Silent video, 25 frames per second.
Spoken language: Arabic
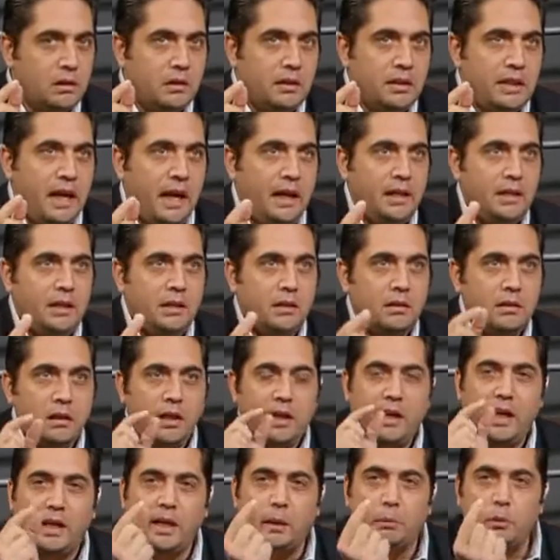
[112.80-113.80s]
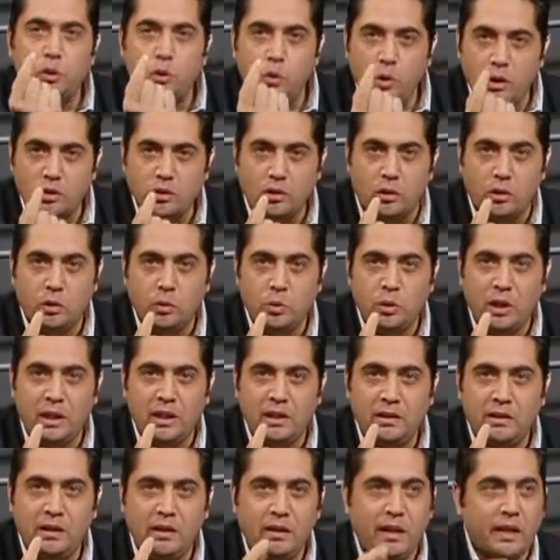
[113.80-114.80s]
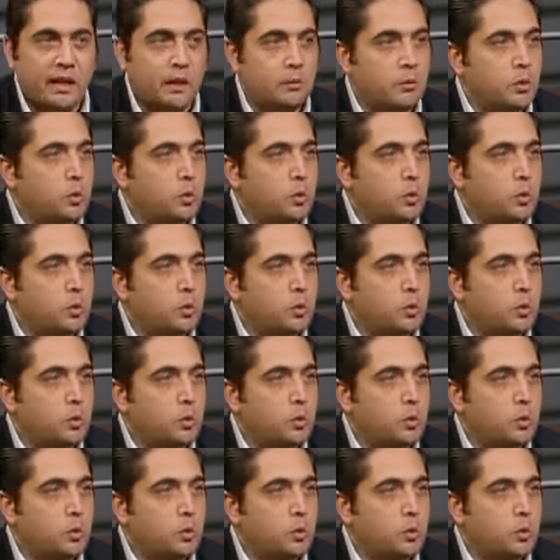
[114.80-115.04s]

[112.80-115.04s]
يعني هي كبسوله صغنونه جدا لكن